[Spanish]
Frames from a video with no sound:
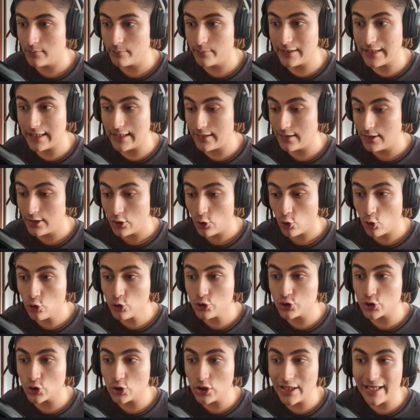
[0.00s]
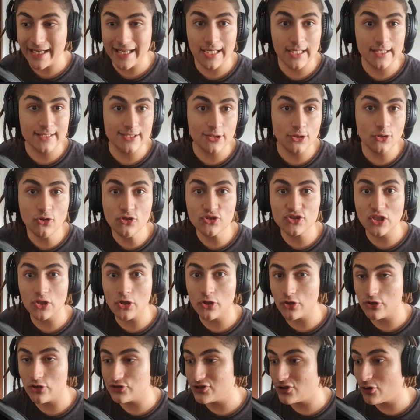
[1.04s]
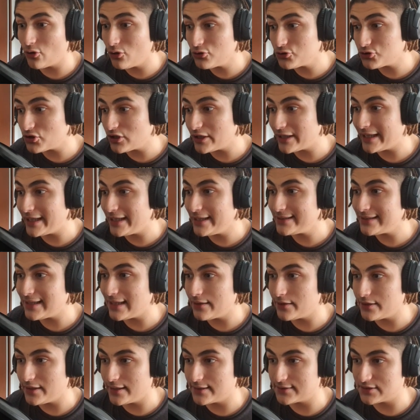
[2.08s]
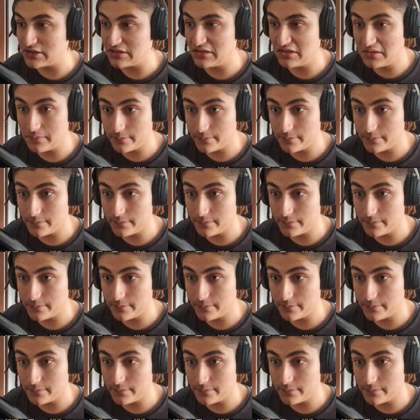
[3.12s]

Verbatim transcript: Mirá, 8 dólares en la anterior no salieron 11, 8 dólares en esta, 10.